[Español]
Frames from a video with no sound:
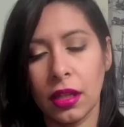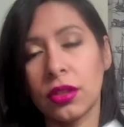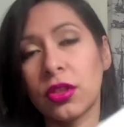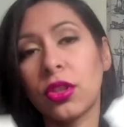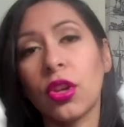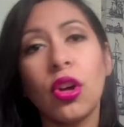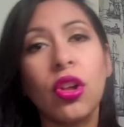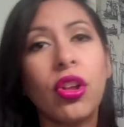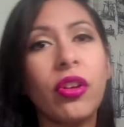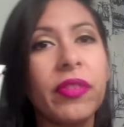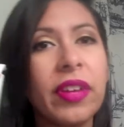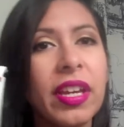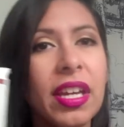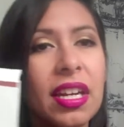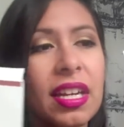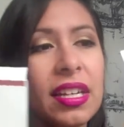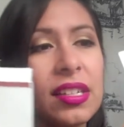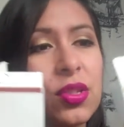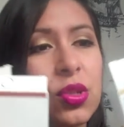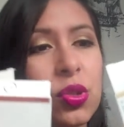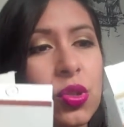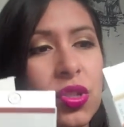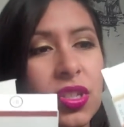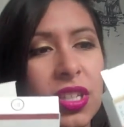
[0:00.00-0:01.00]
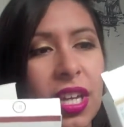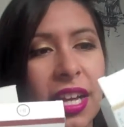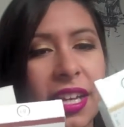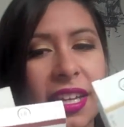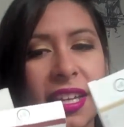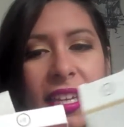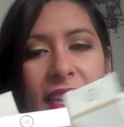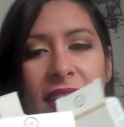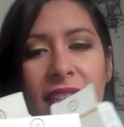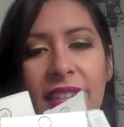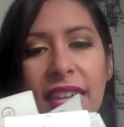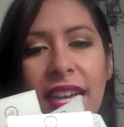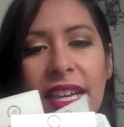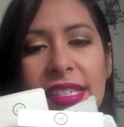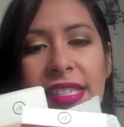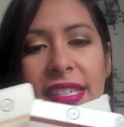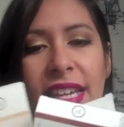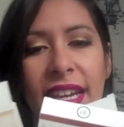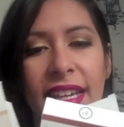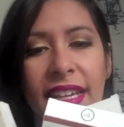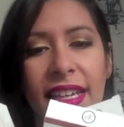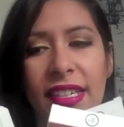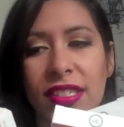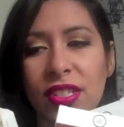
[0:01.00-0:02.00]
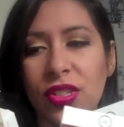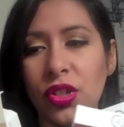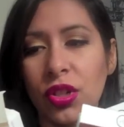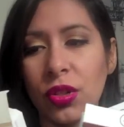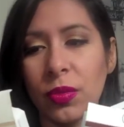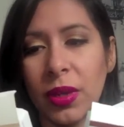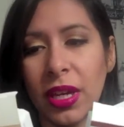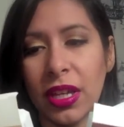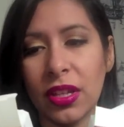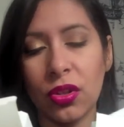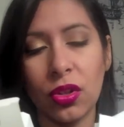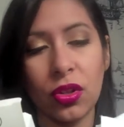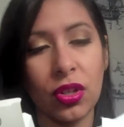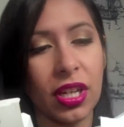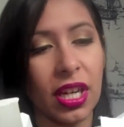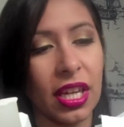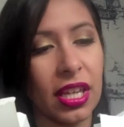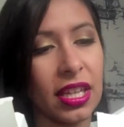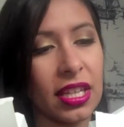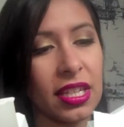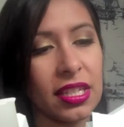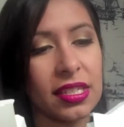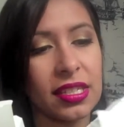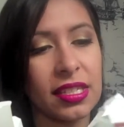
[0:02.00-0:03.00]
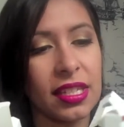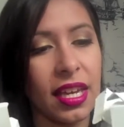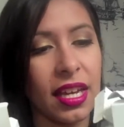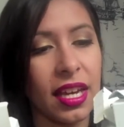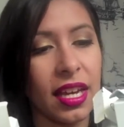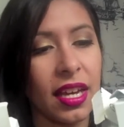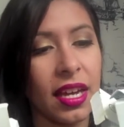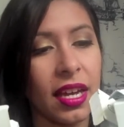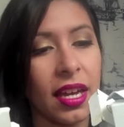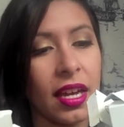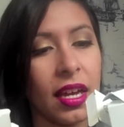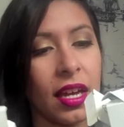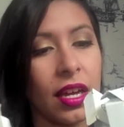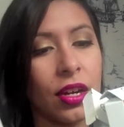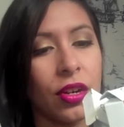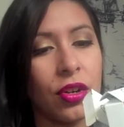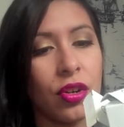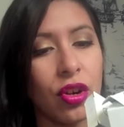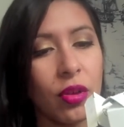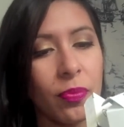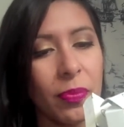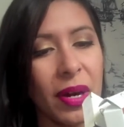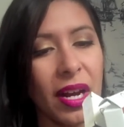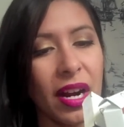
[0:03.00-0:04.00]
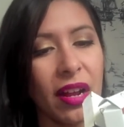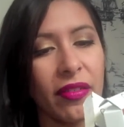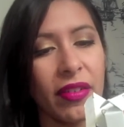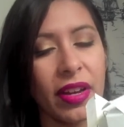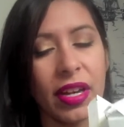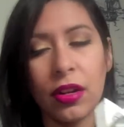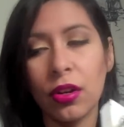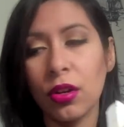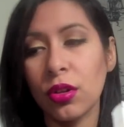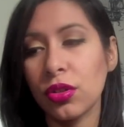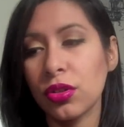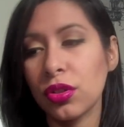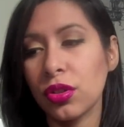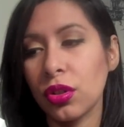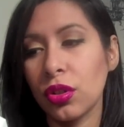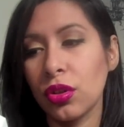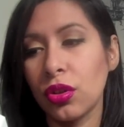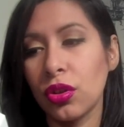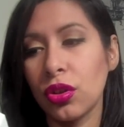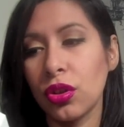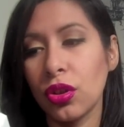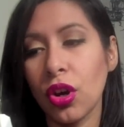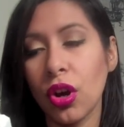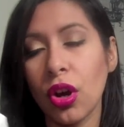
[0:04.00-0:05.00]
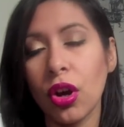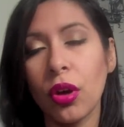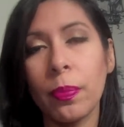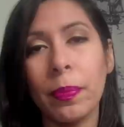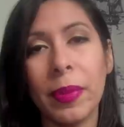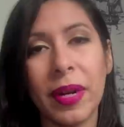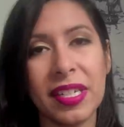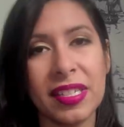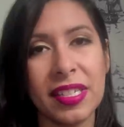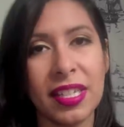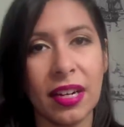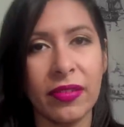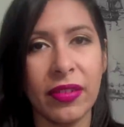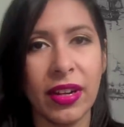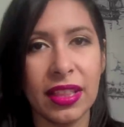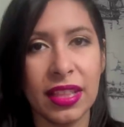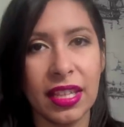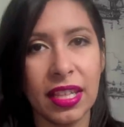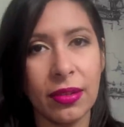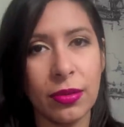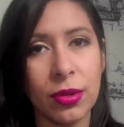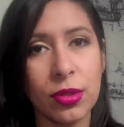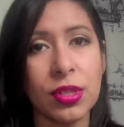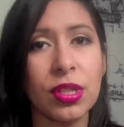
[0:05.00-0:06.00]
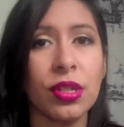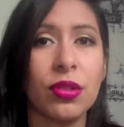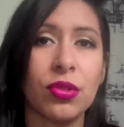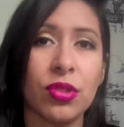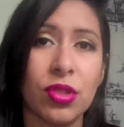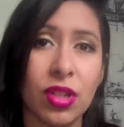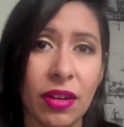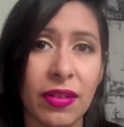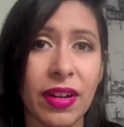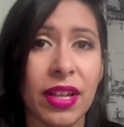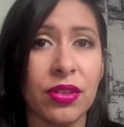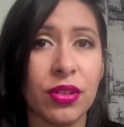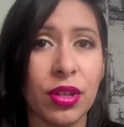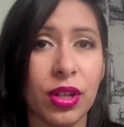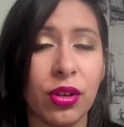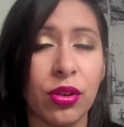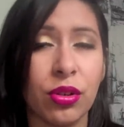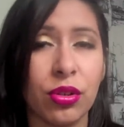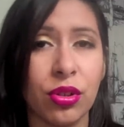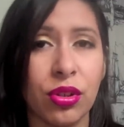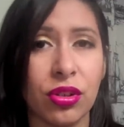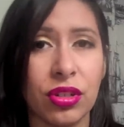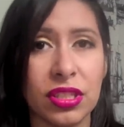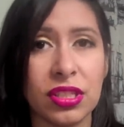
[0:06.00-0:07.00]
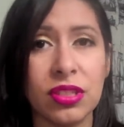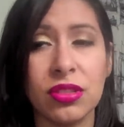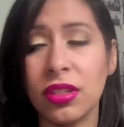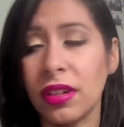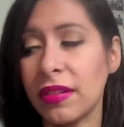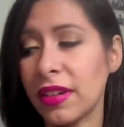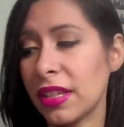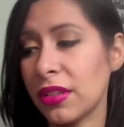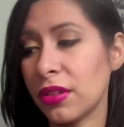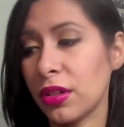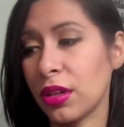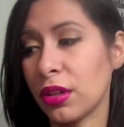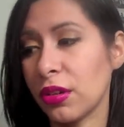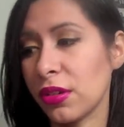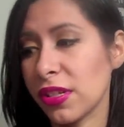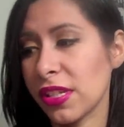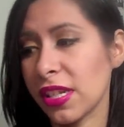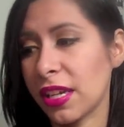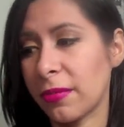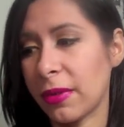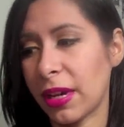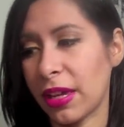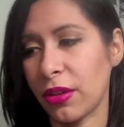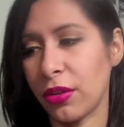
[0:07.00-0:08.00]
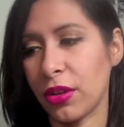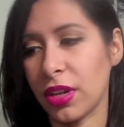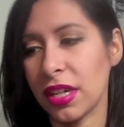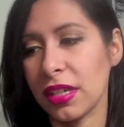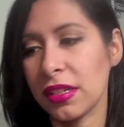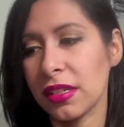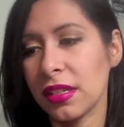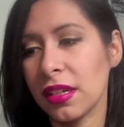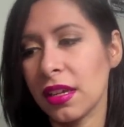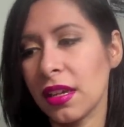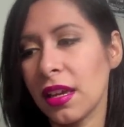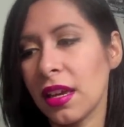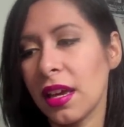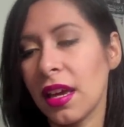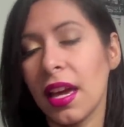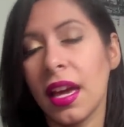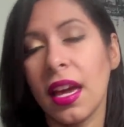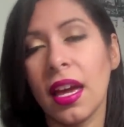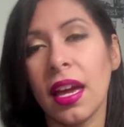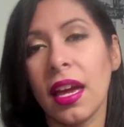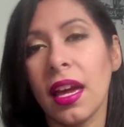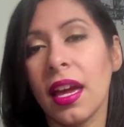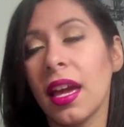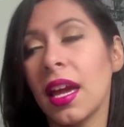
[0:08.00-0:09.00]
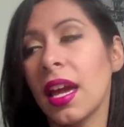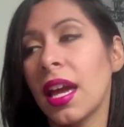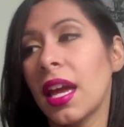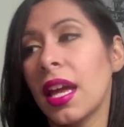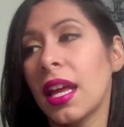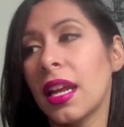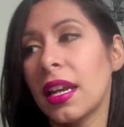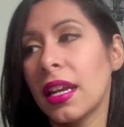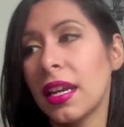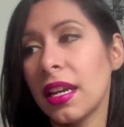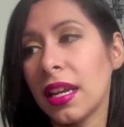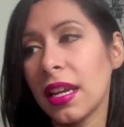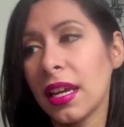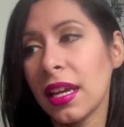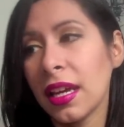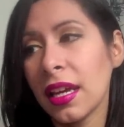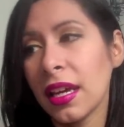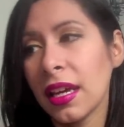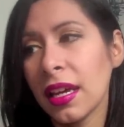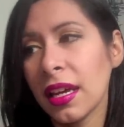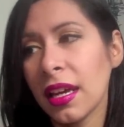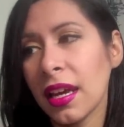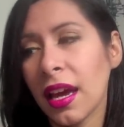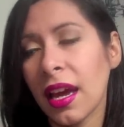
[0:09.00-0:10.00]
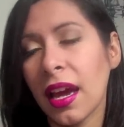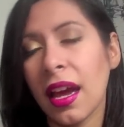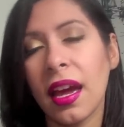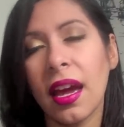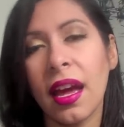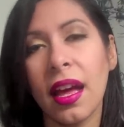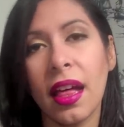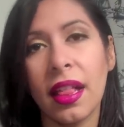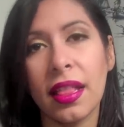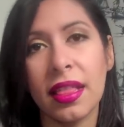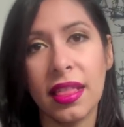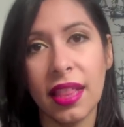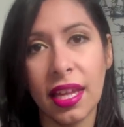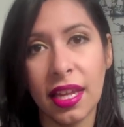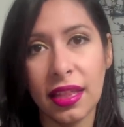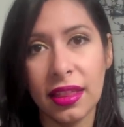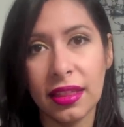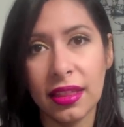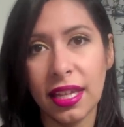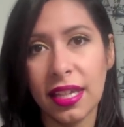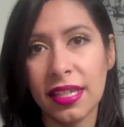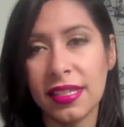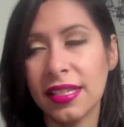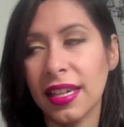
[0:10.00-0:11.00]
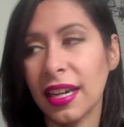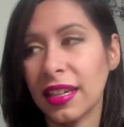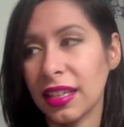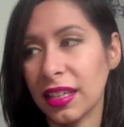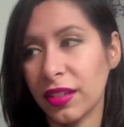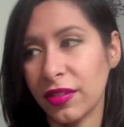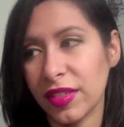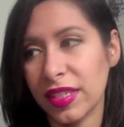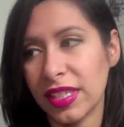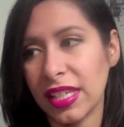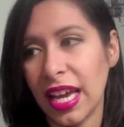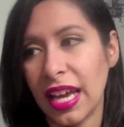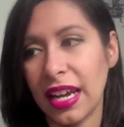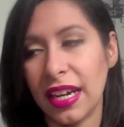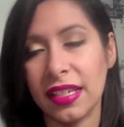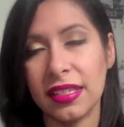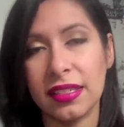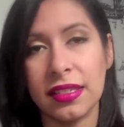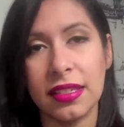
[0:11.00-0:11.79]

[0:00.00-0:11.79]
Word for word: todo viene en sus cajitas y aquí estoy viendo que dice no parabenos, no preservativos y no estoy hablando de condones, estoy hablando de conservadores ni tintes artificiales.